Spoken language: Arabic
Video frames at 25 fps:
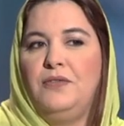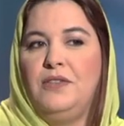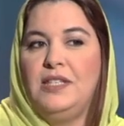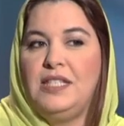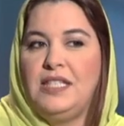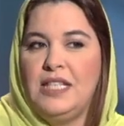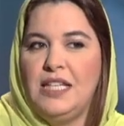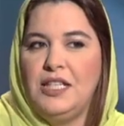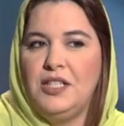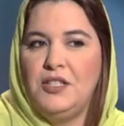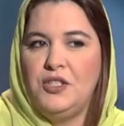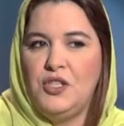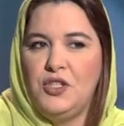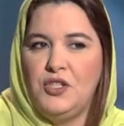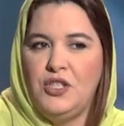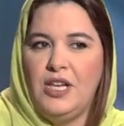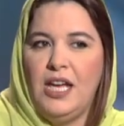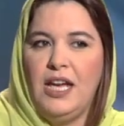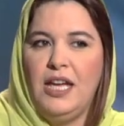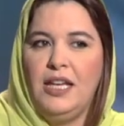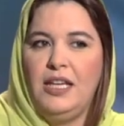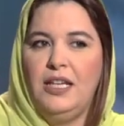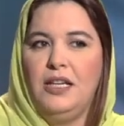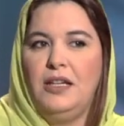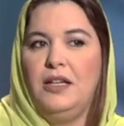سن
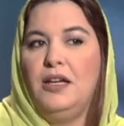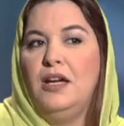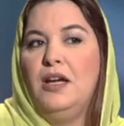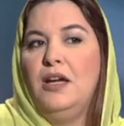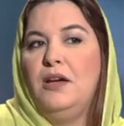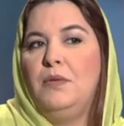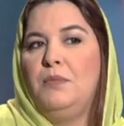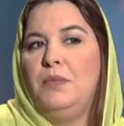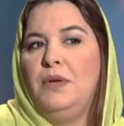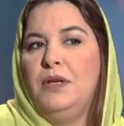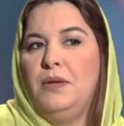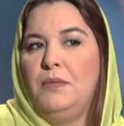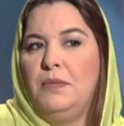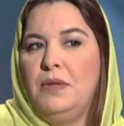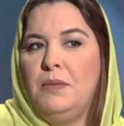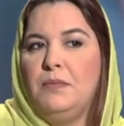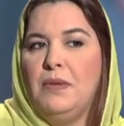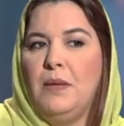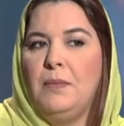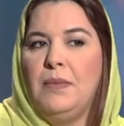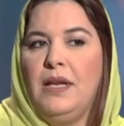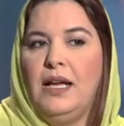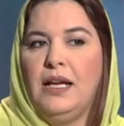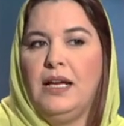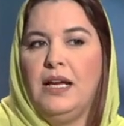التشاريع
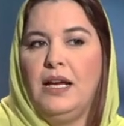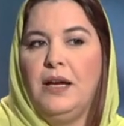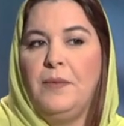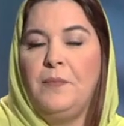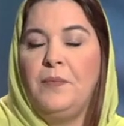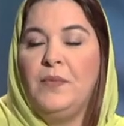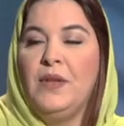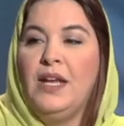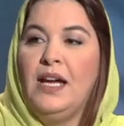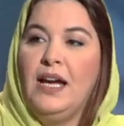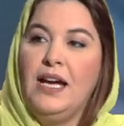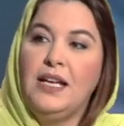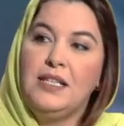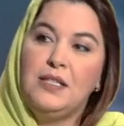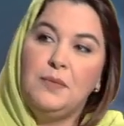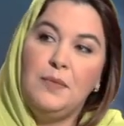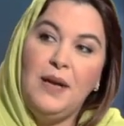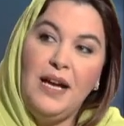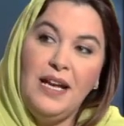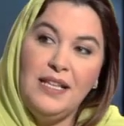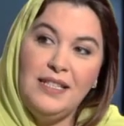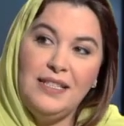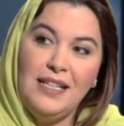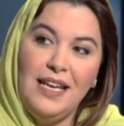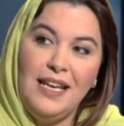بالمملكه
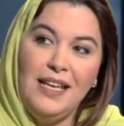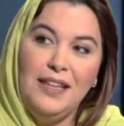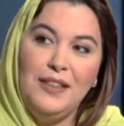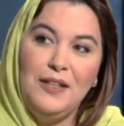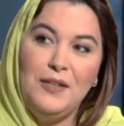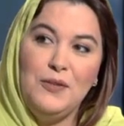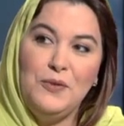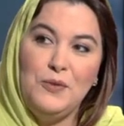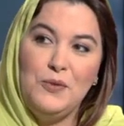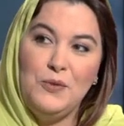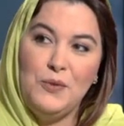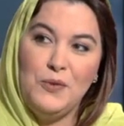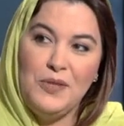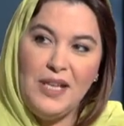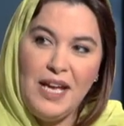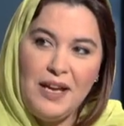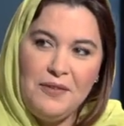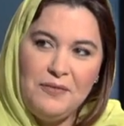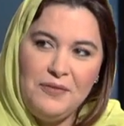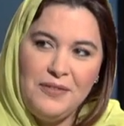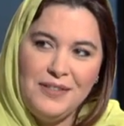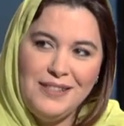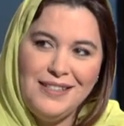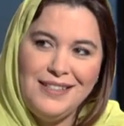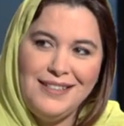اصبحت ايضا
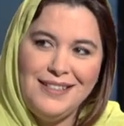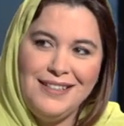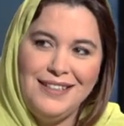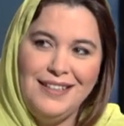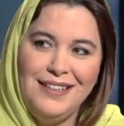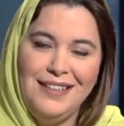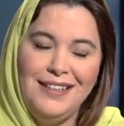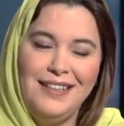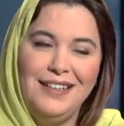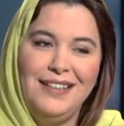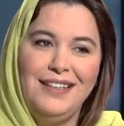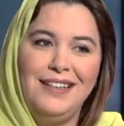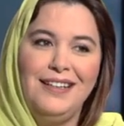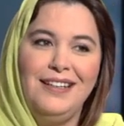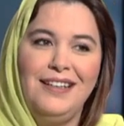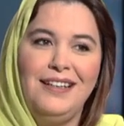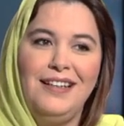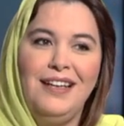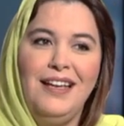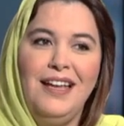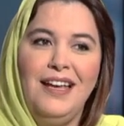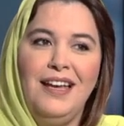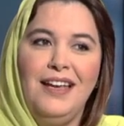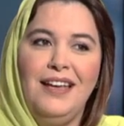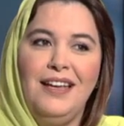تنافس
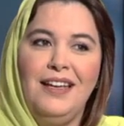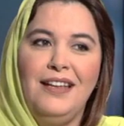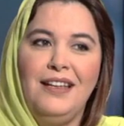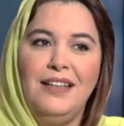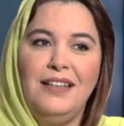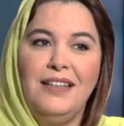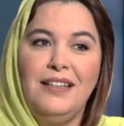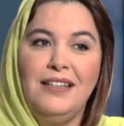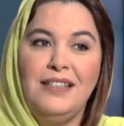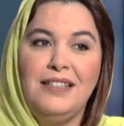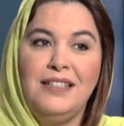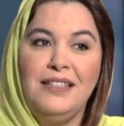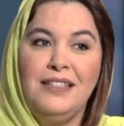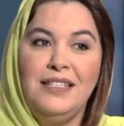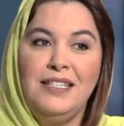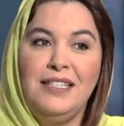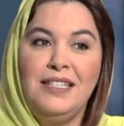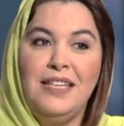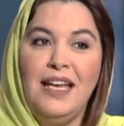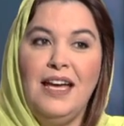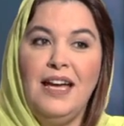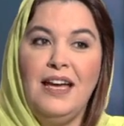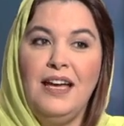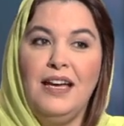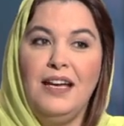ممارس
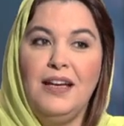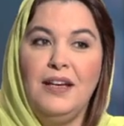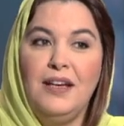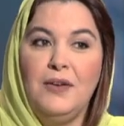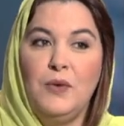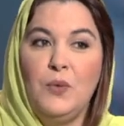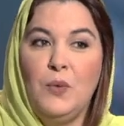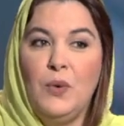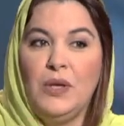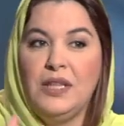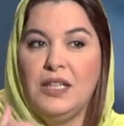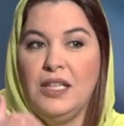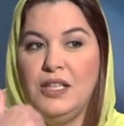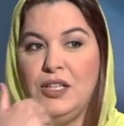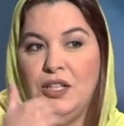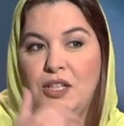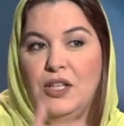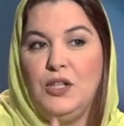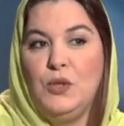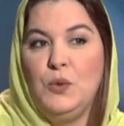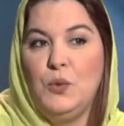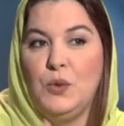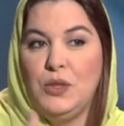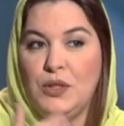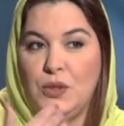النساء آه، آه،
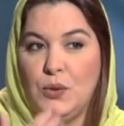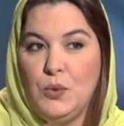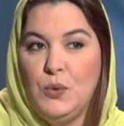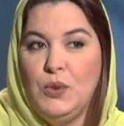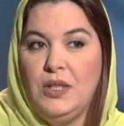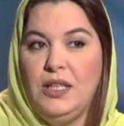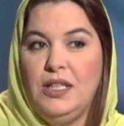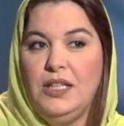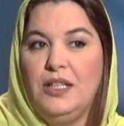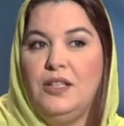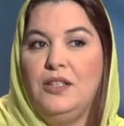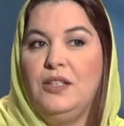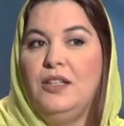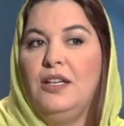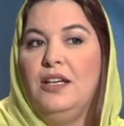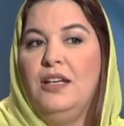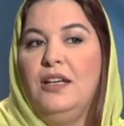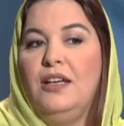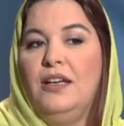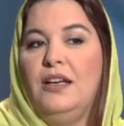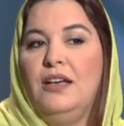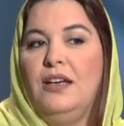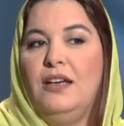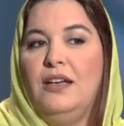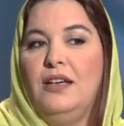وطنيا ودوليا
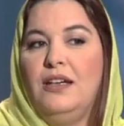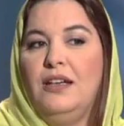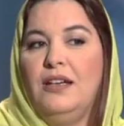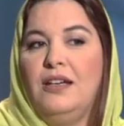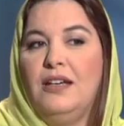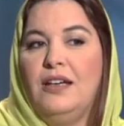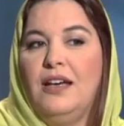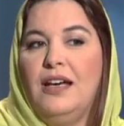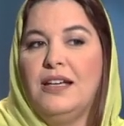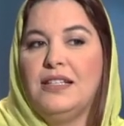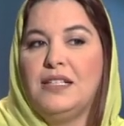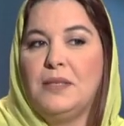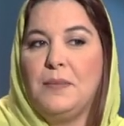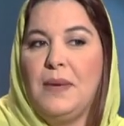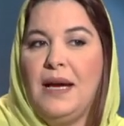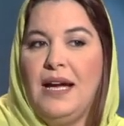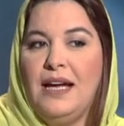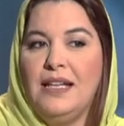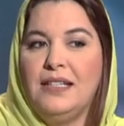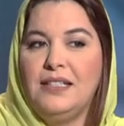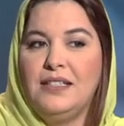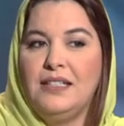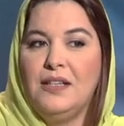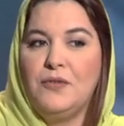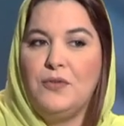آه،
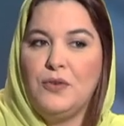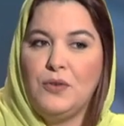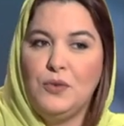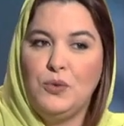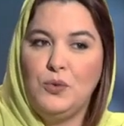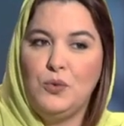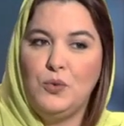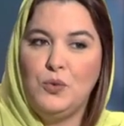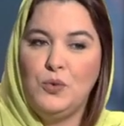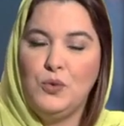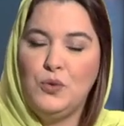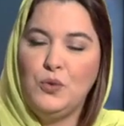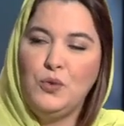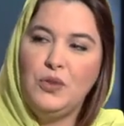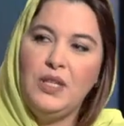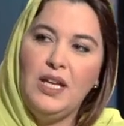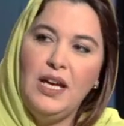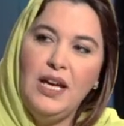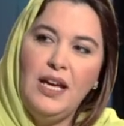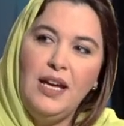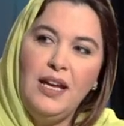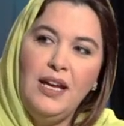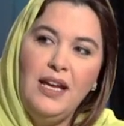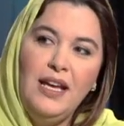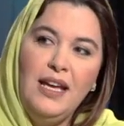أصبحت سفرد
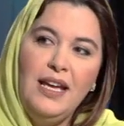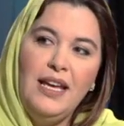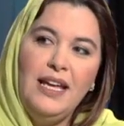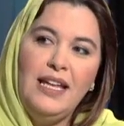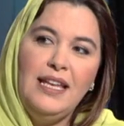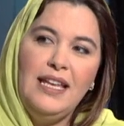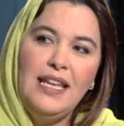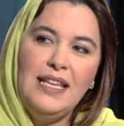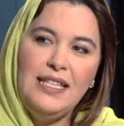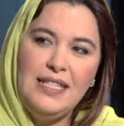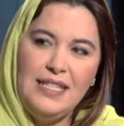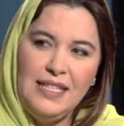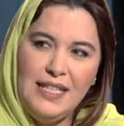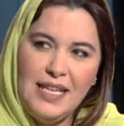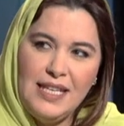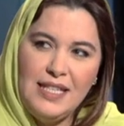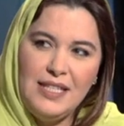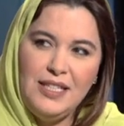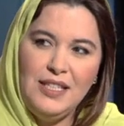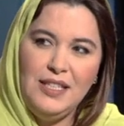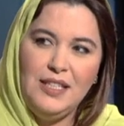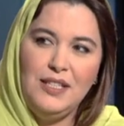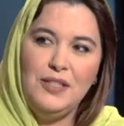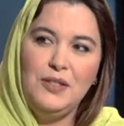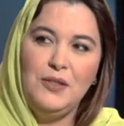وجودها لا
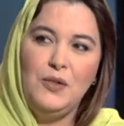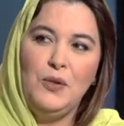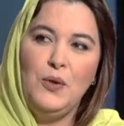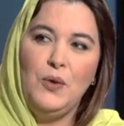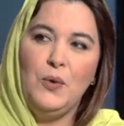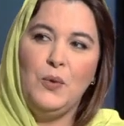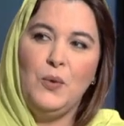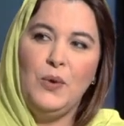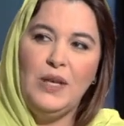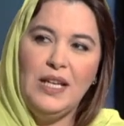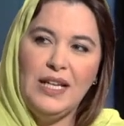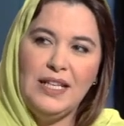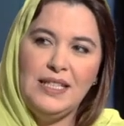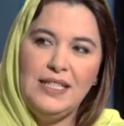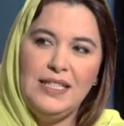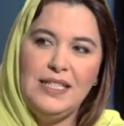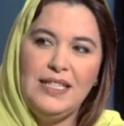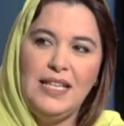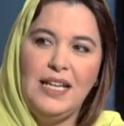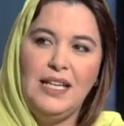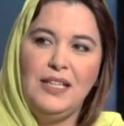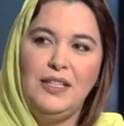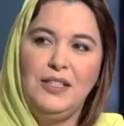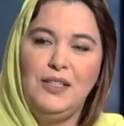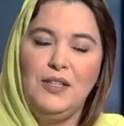سياسيا ولا
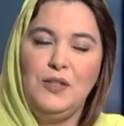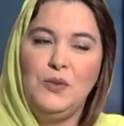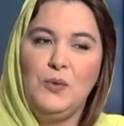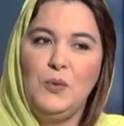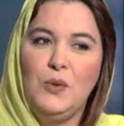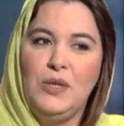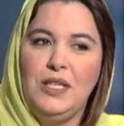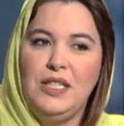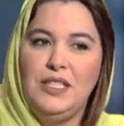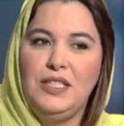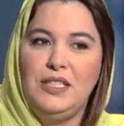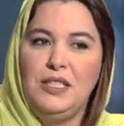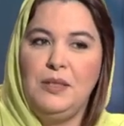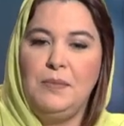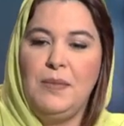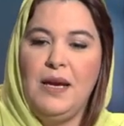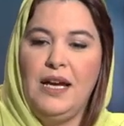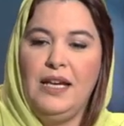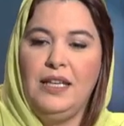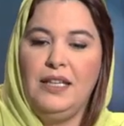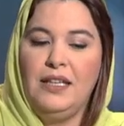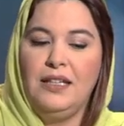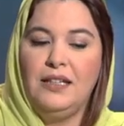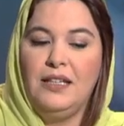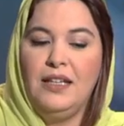اقتصاديا ولا
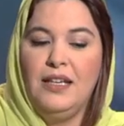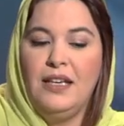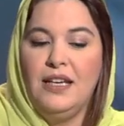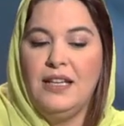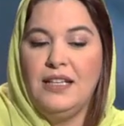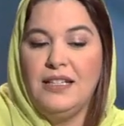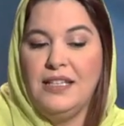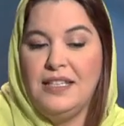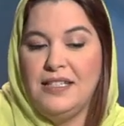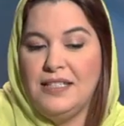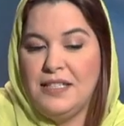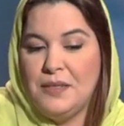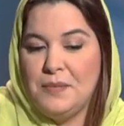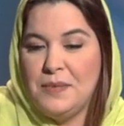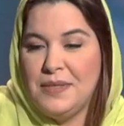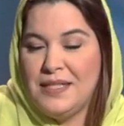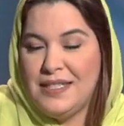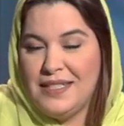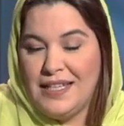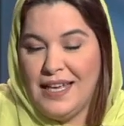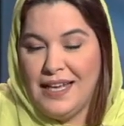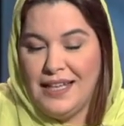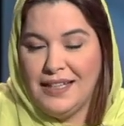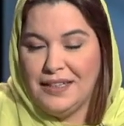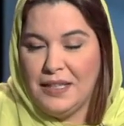اجتماعيا ليس
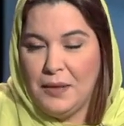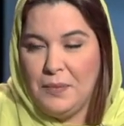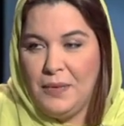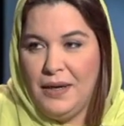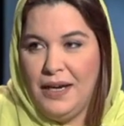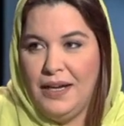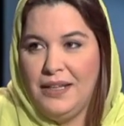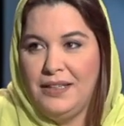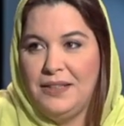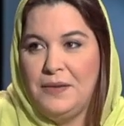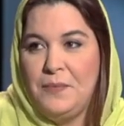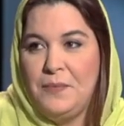بالسهل طبعا